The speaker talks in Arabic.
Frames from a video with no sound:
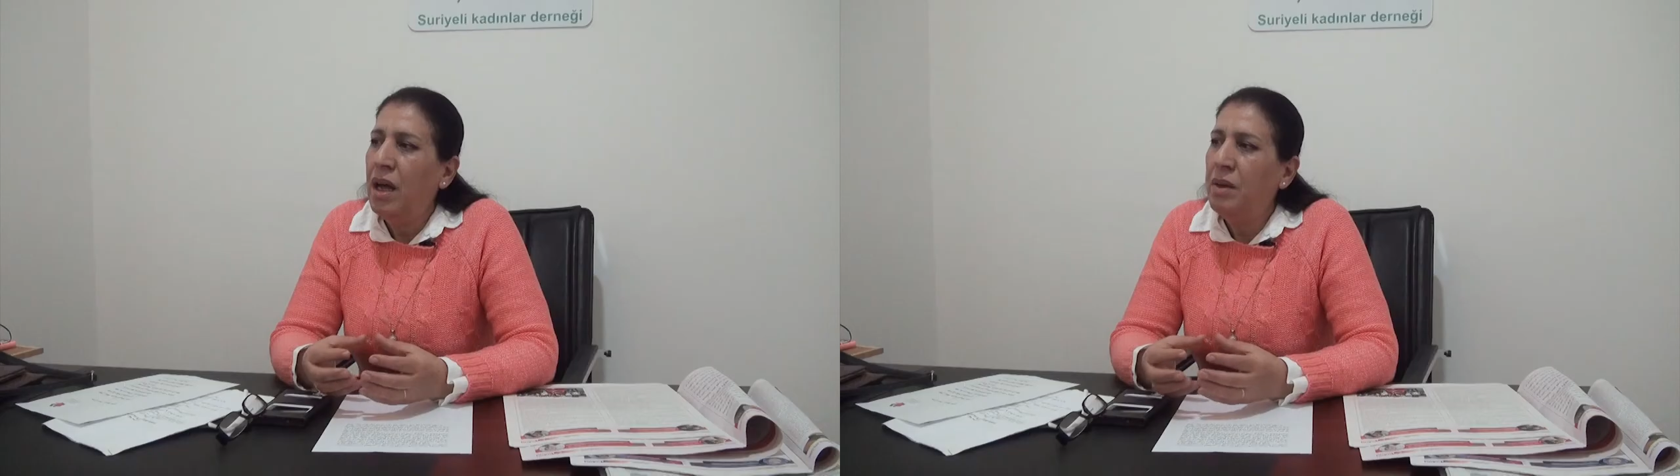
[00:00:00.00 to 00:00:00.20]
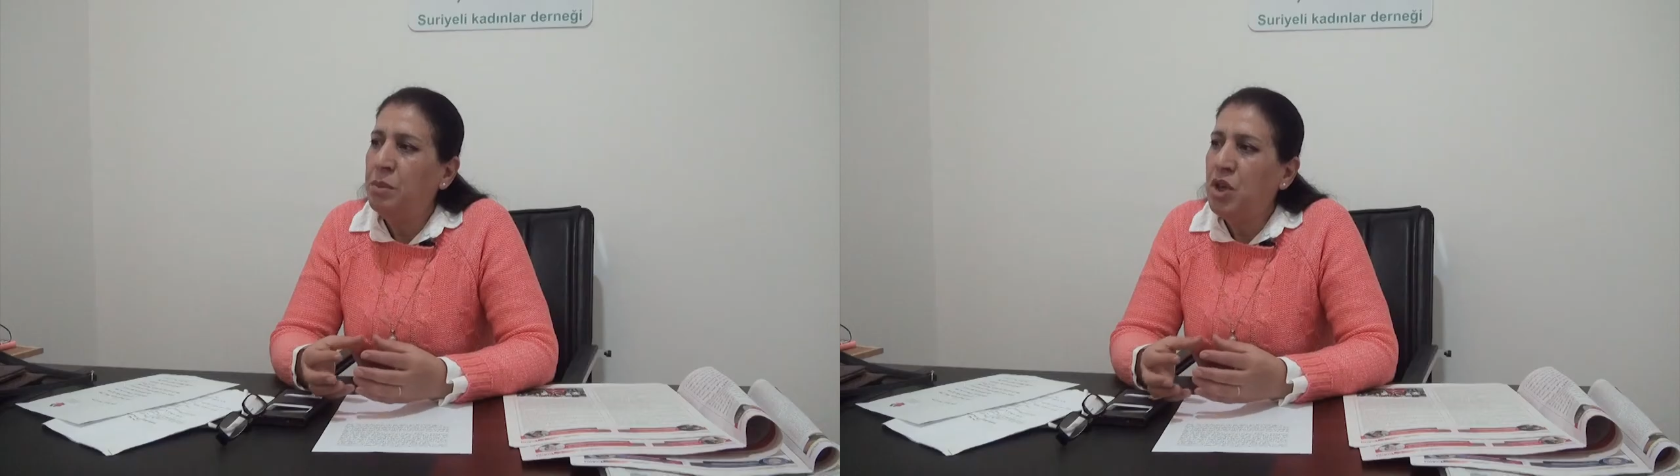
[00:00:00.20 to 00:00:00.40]

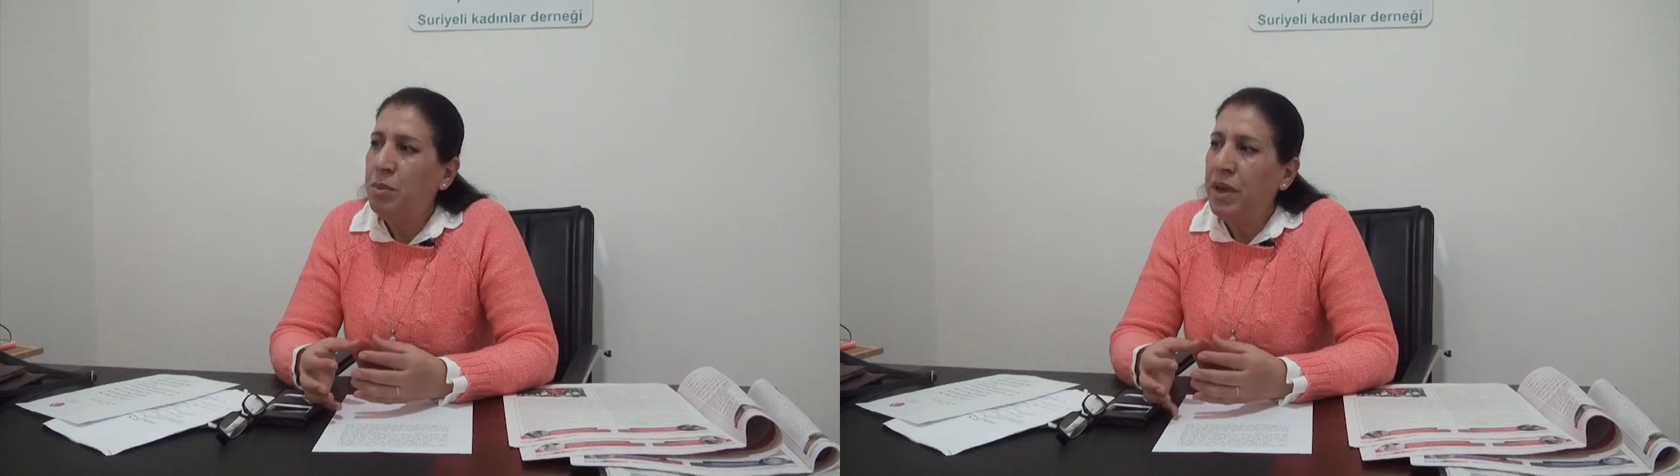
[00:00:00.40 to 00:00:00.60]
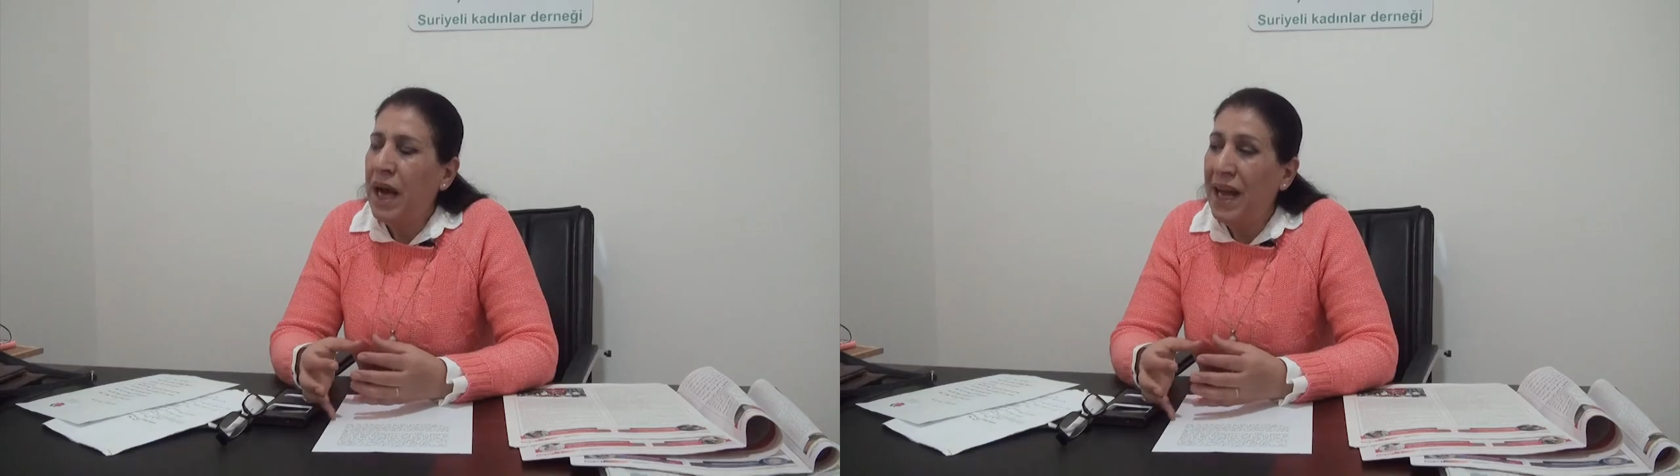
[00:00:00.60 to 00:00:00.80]
آه،
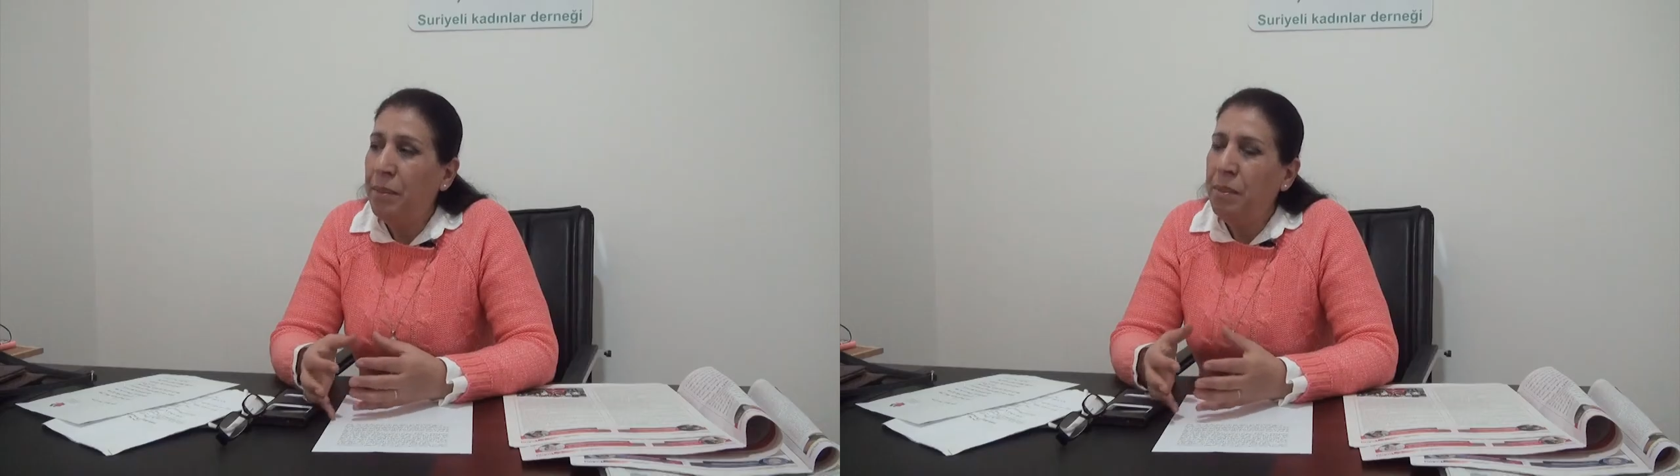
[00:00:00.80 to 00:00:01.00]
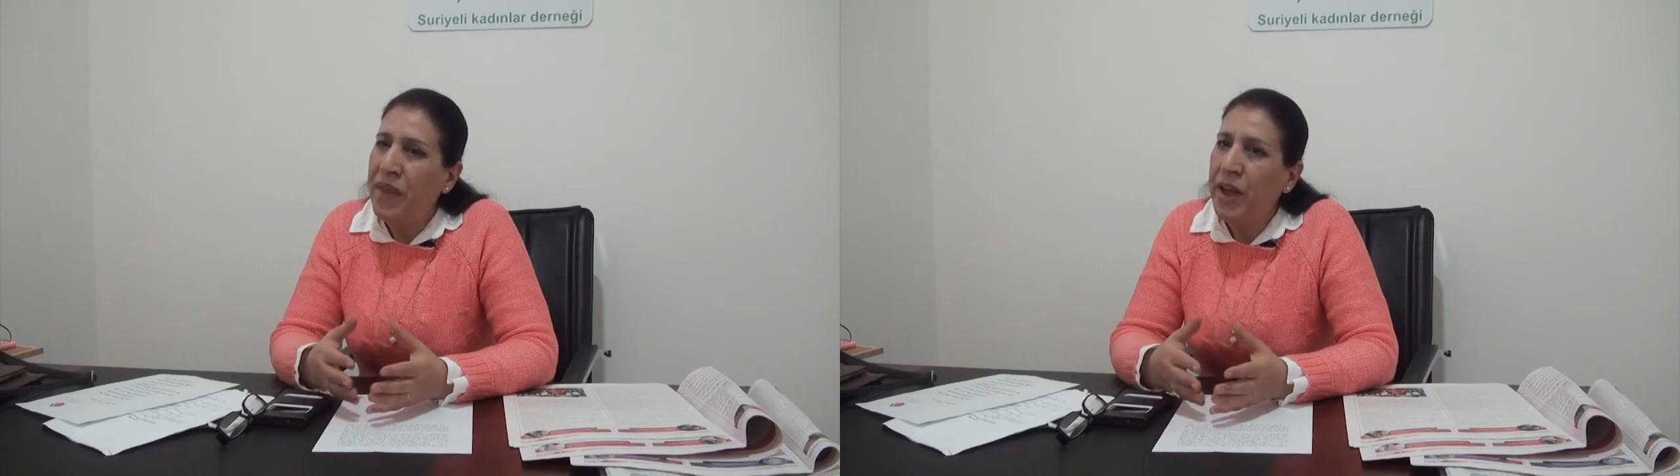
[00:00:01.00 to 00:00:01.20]

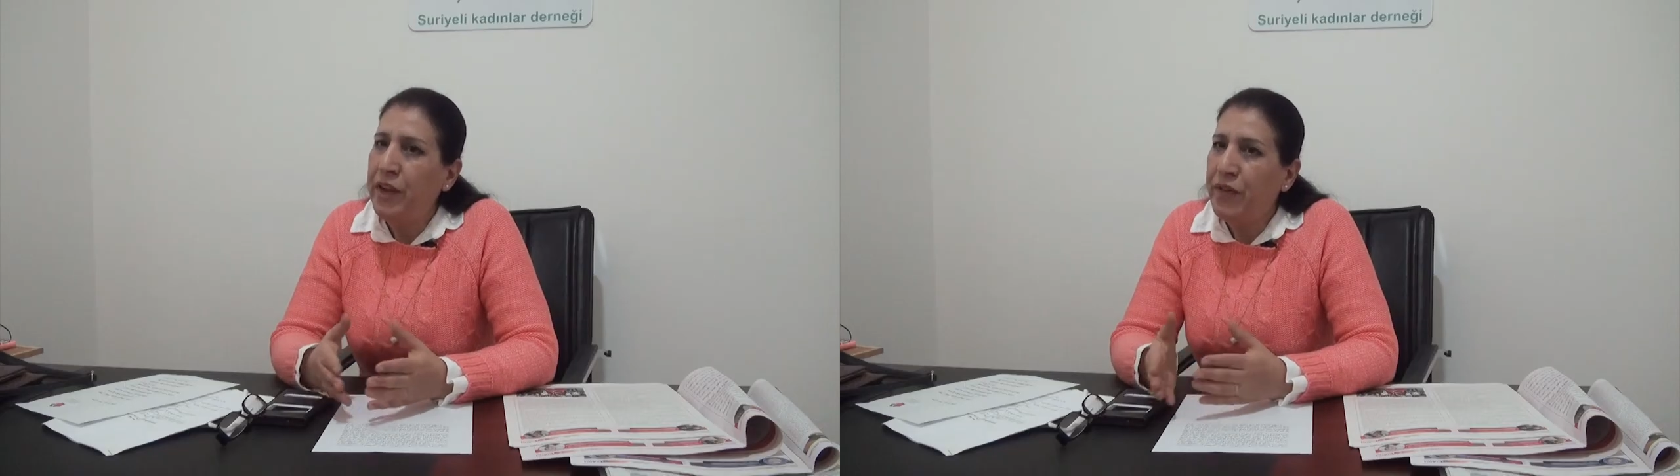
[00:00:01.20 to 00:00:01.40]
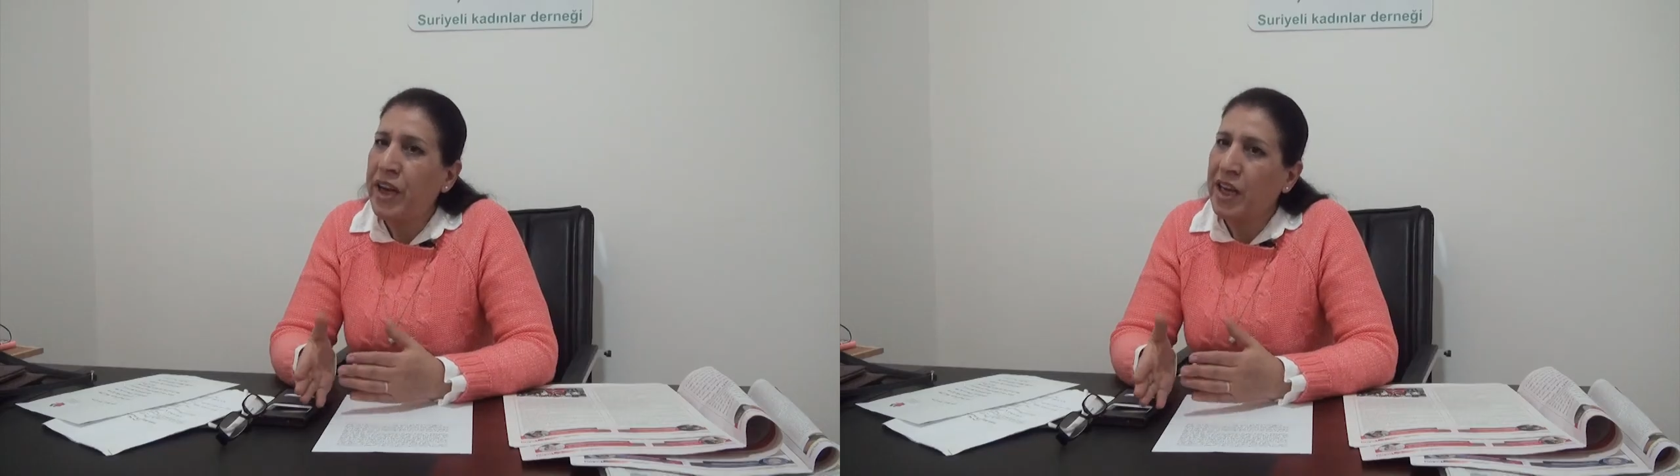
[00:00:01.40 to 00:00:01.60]
بحلب
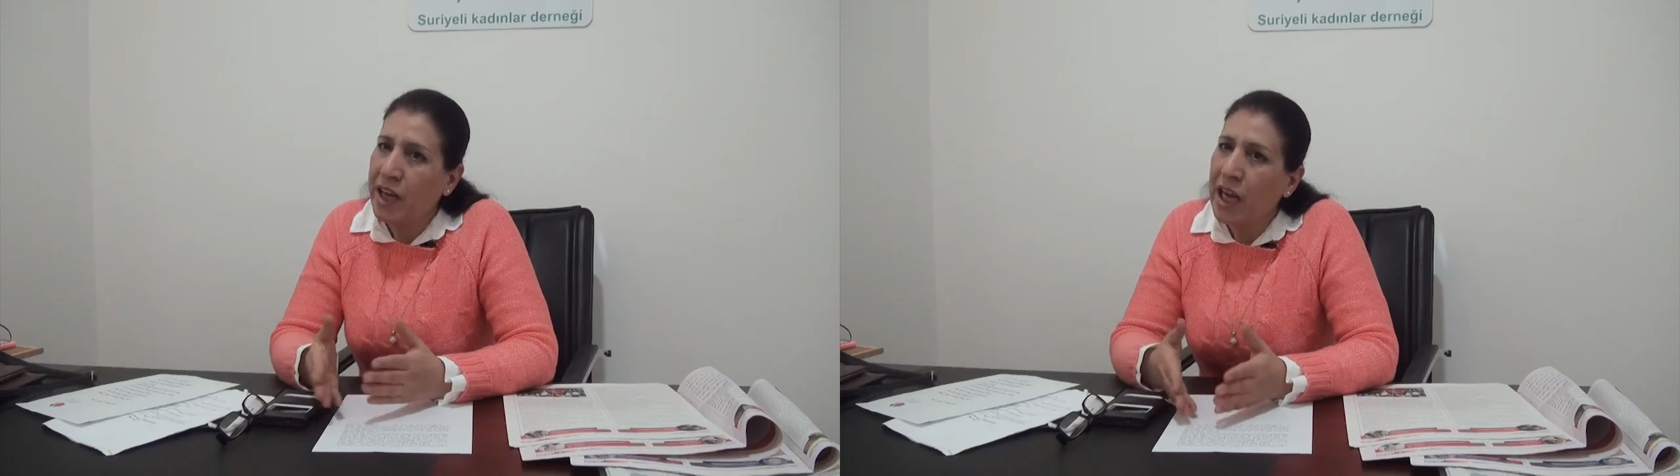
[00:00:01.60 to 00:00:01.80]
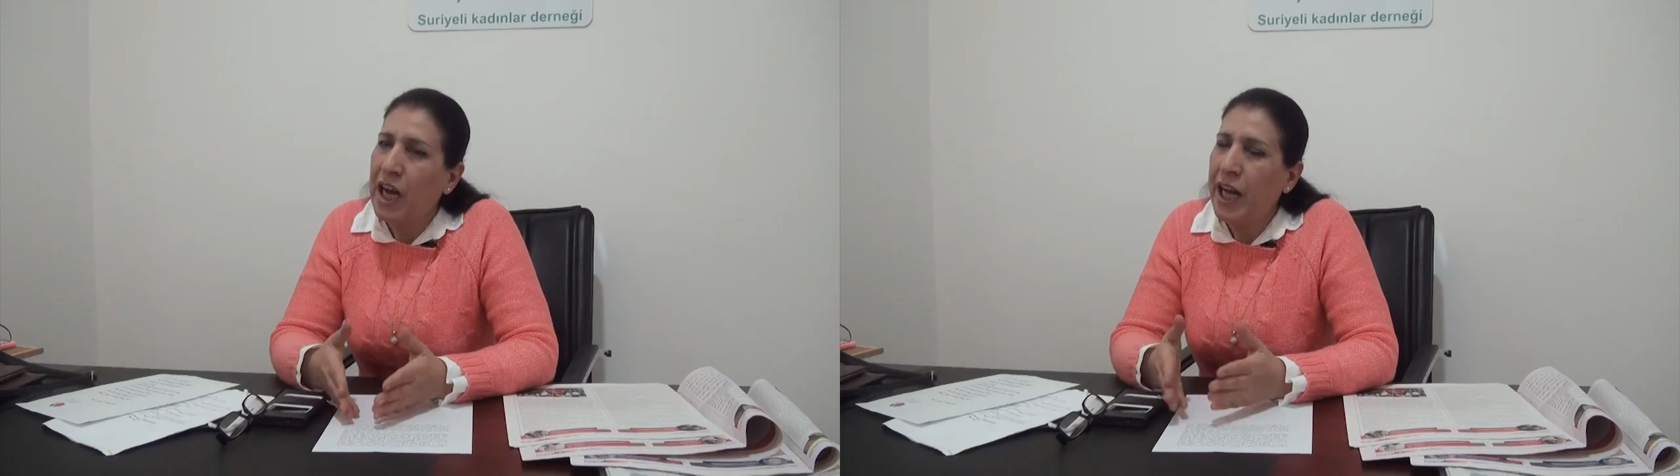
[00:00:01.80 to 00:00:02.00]
مثلا فرق
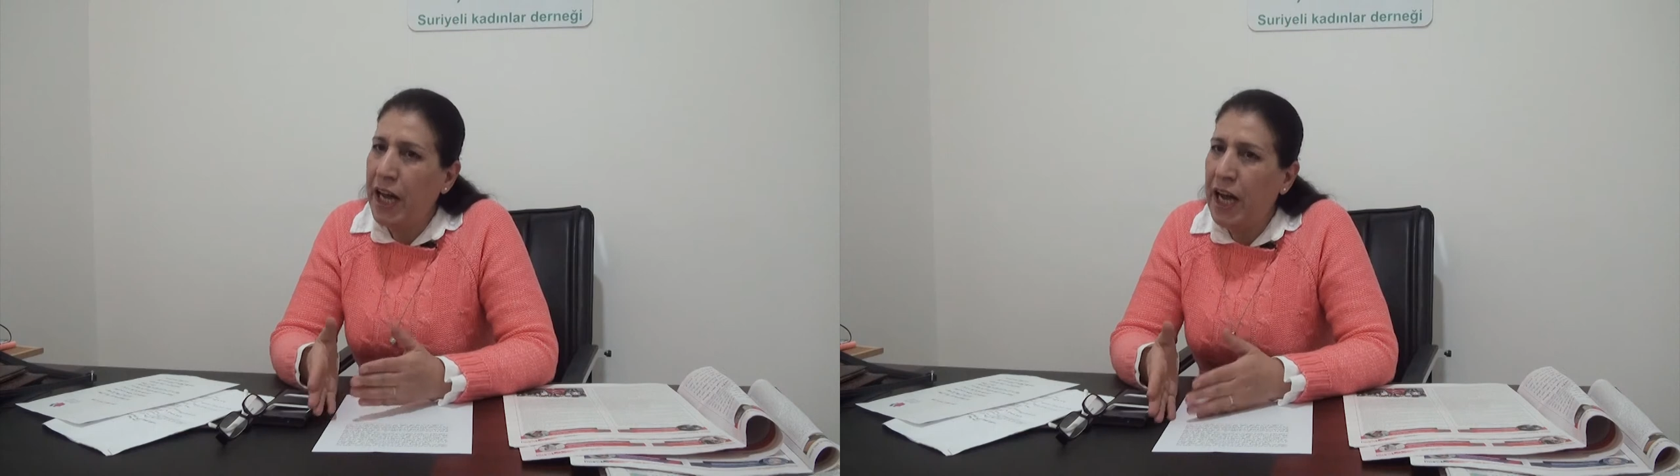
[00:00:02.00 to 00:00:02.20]
الرقه عن